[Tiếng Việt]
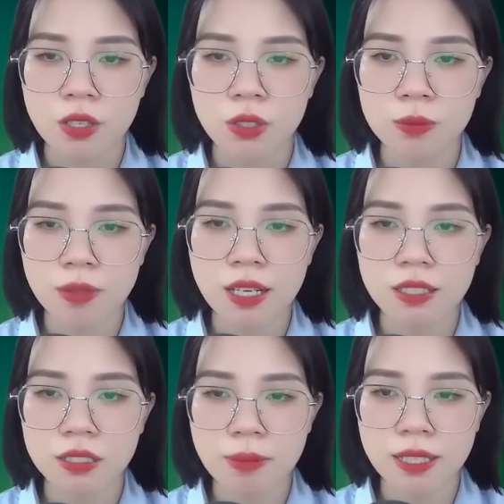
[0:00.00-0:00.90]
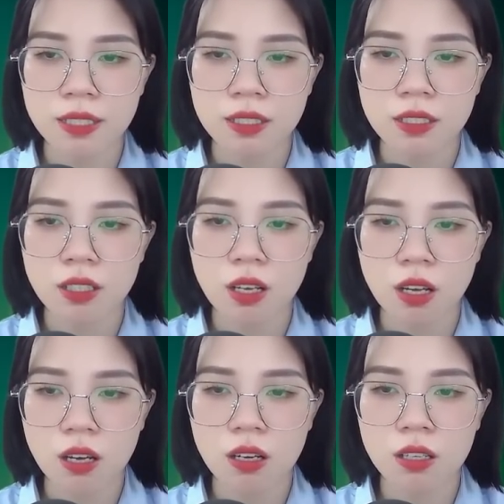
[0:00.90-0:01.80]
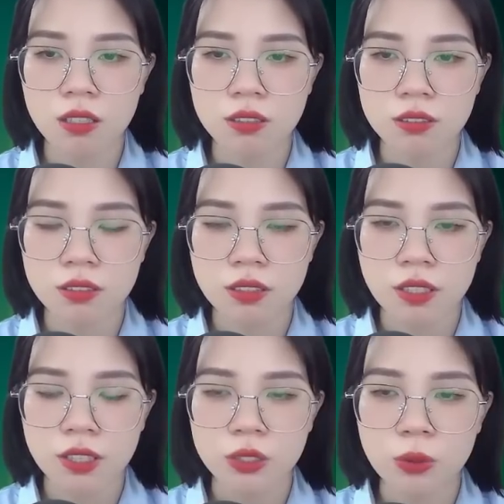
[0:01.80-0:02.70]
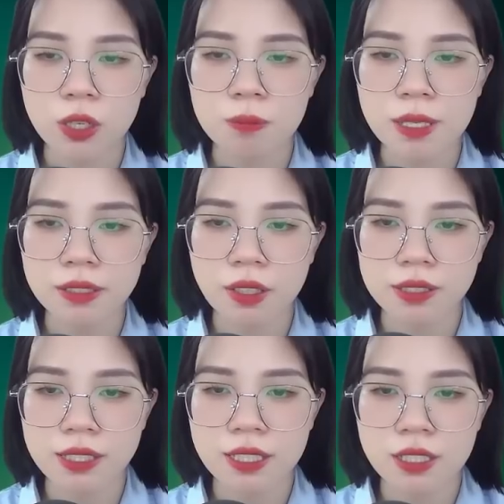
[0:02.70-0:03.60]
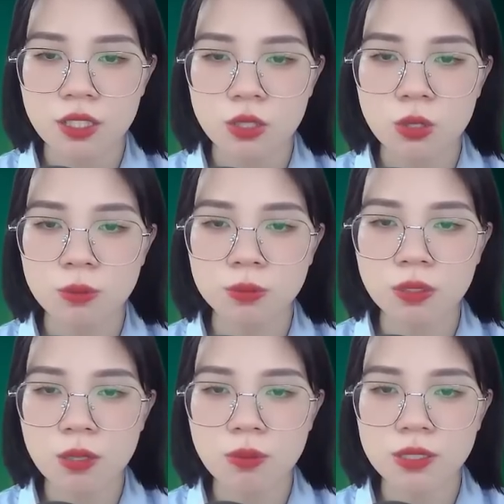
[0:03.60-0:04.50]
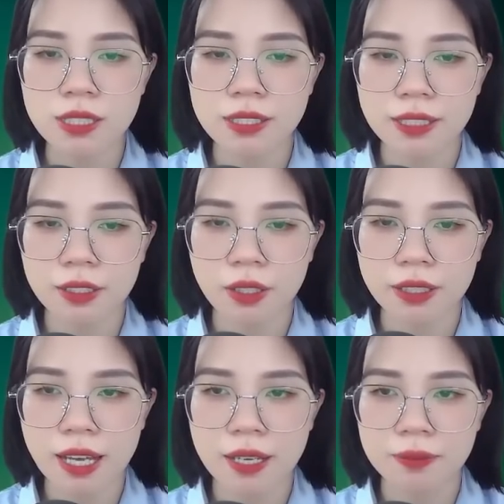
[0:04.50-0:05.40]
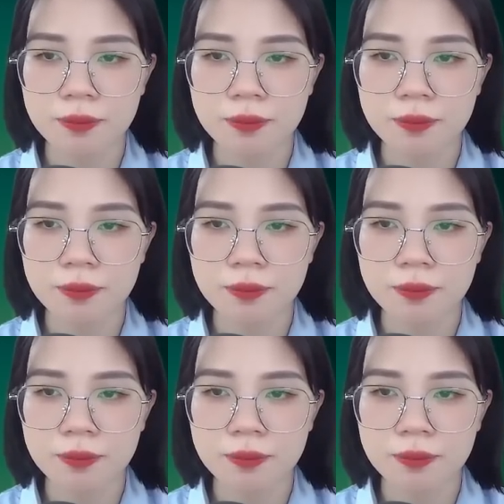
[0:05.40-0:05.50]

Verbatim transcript: Hôm nay là thứ bảy. Ờ, tôi không biết nói gì, cũng không có gì để nói cả.